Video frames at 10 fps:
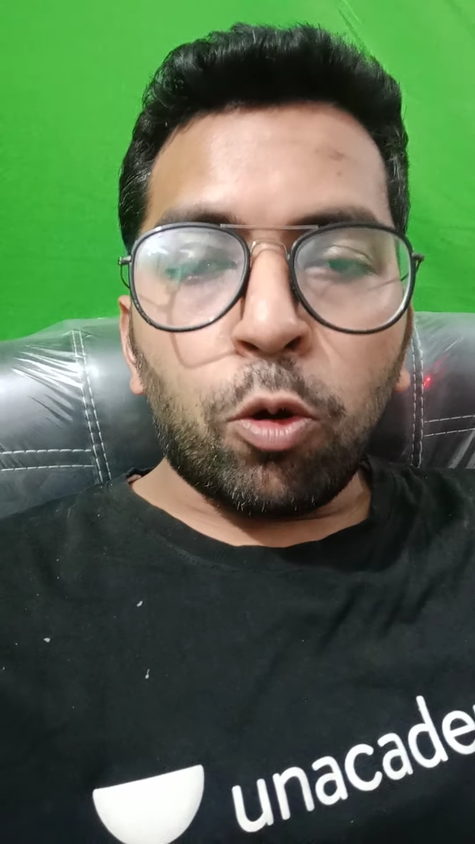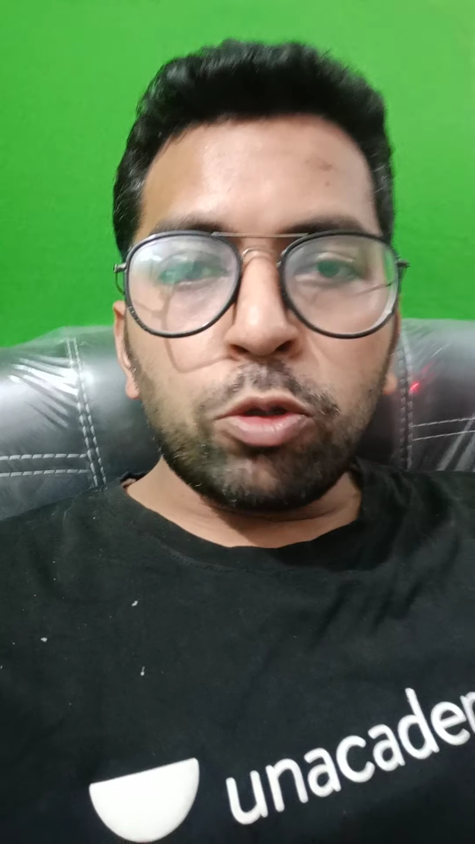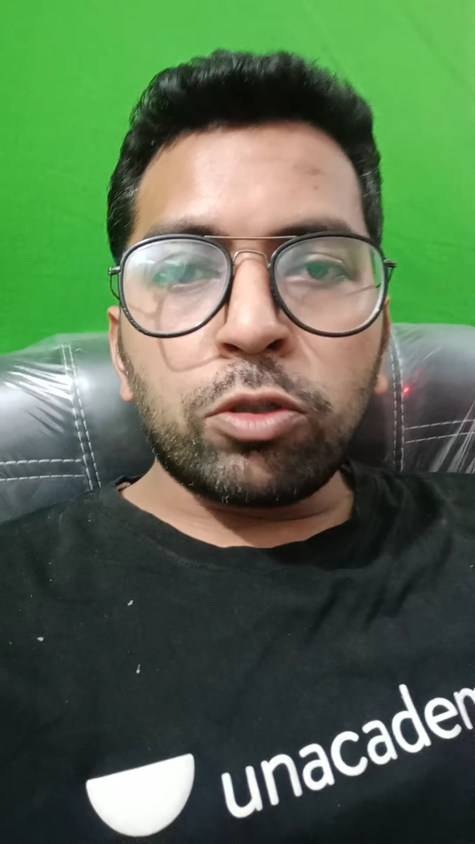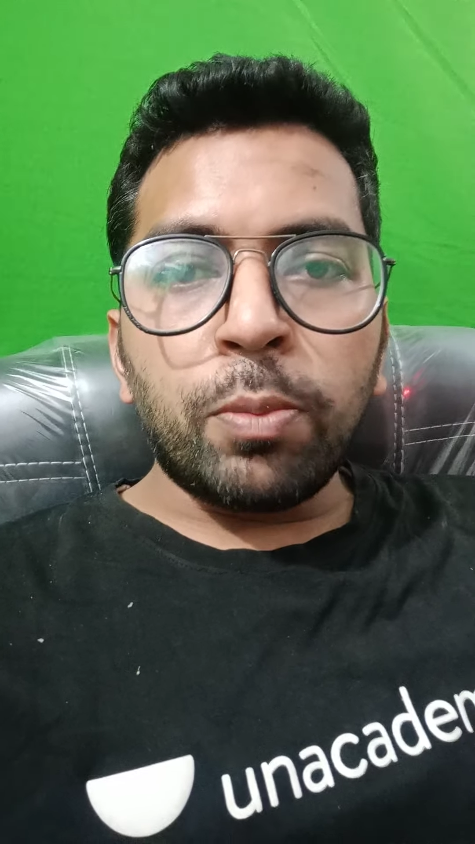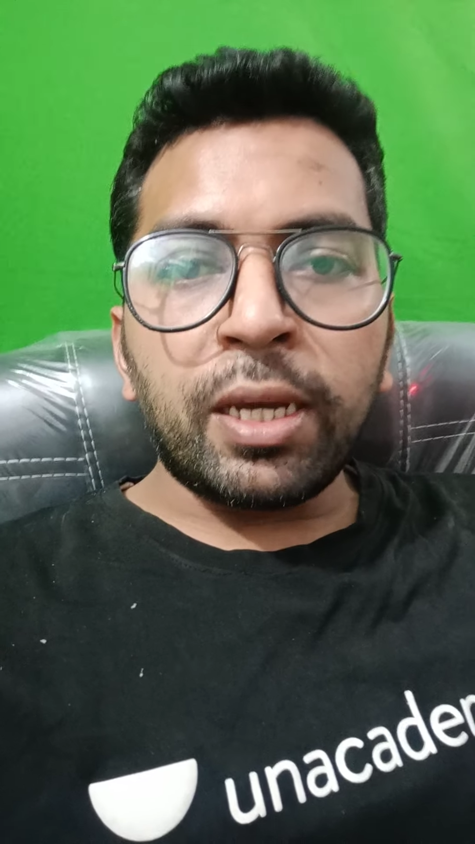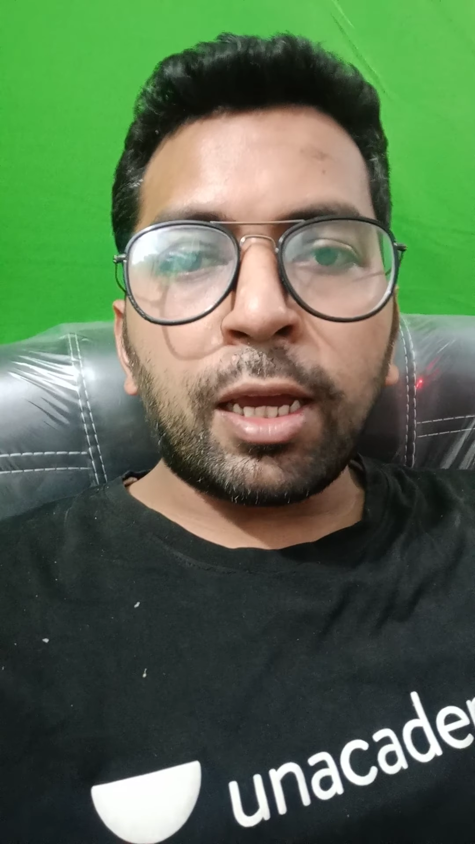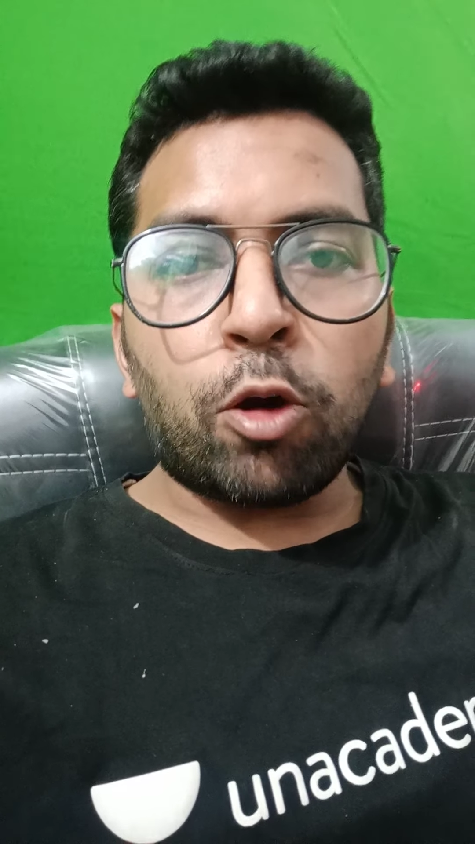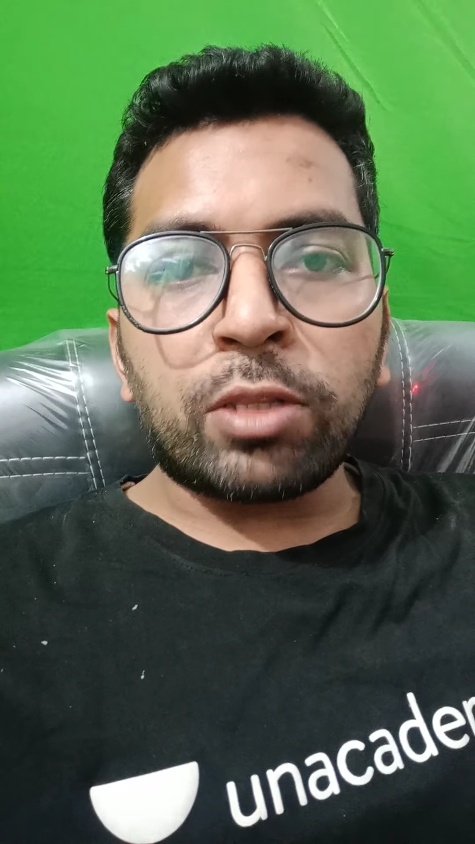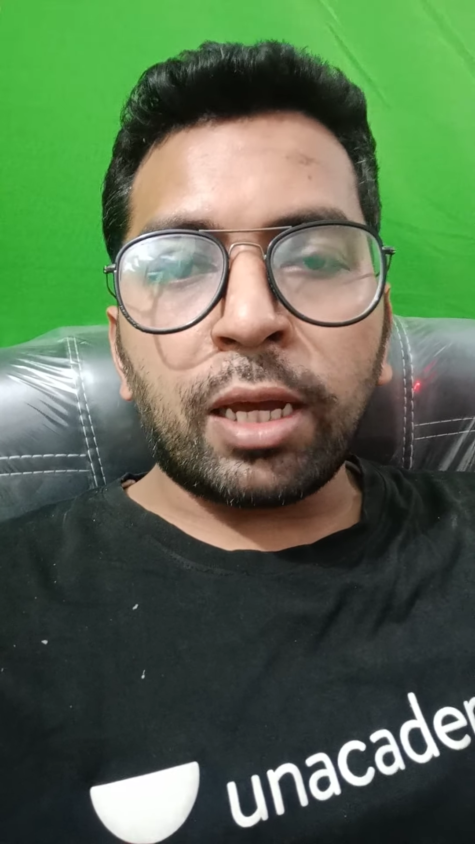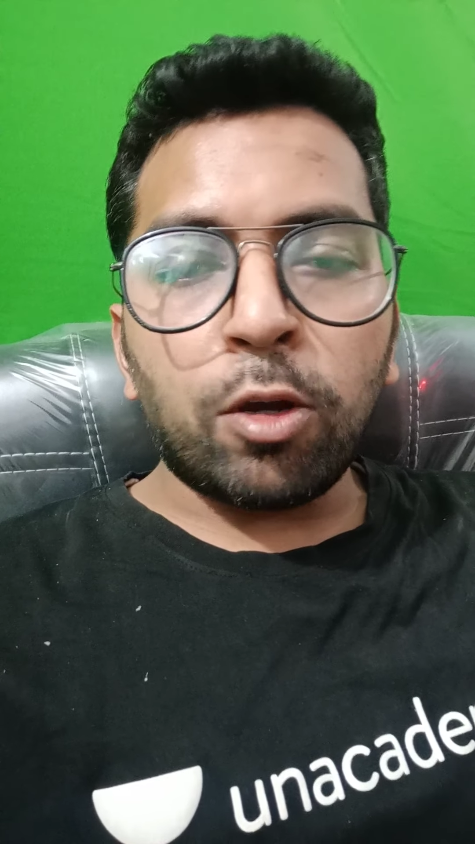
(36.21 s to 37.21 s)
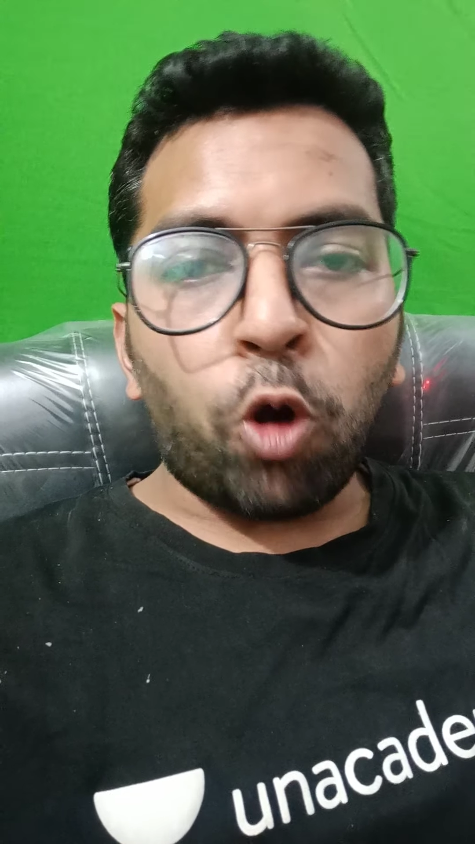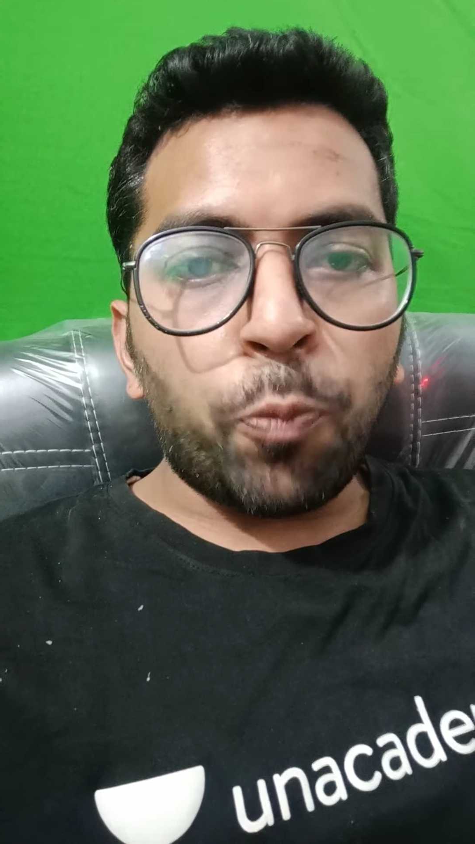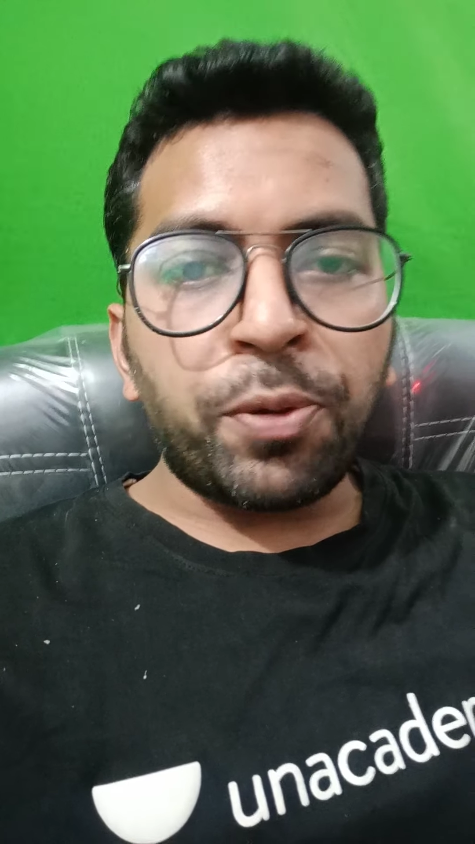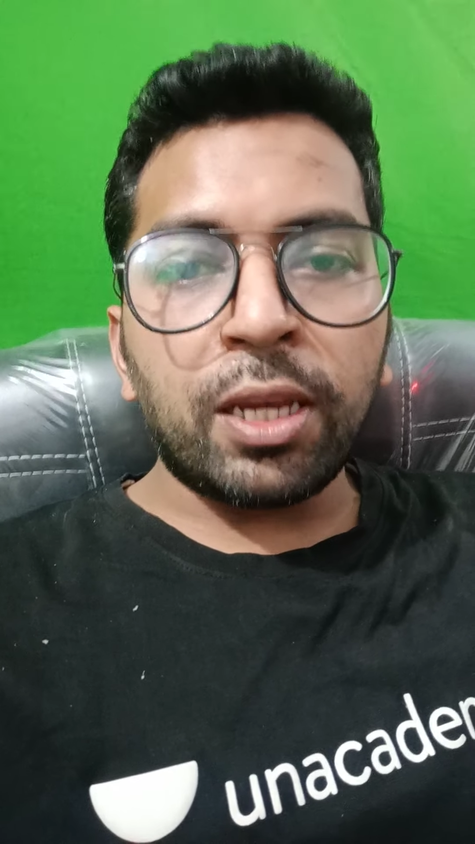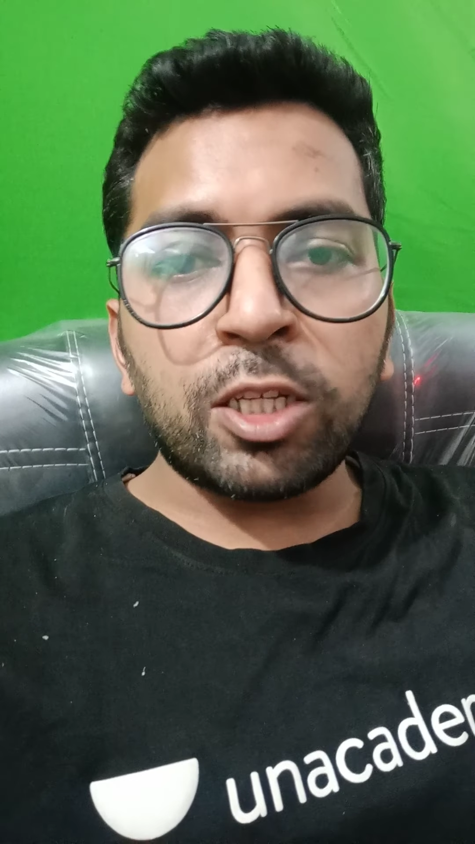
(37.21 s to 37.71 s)
उसमें क्या होता है
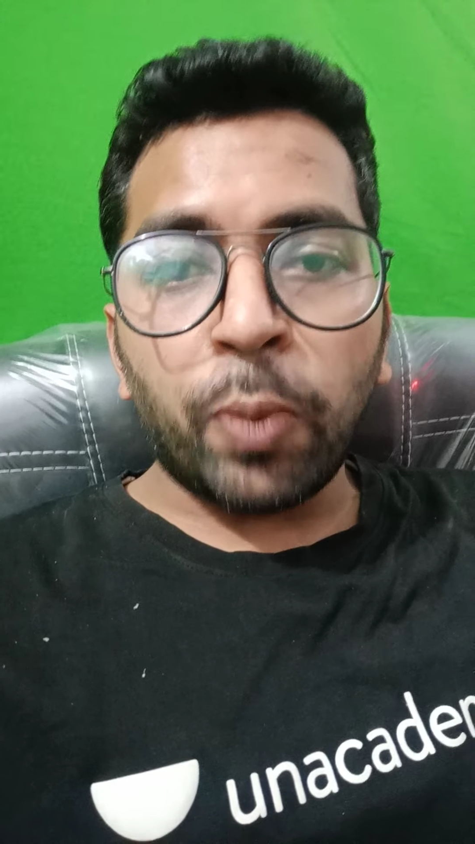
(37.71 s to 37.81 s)
ऑप्शन इस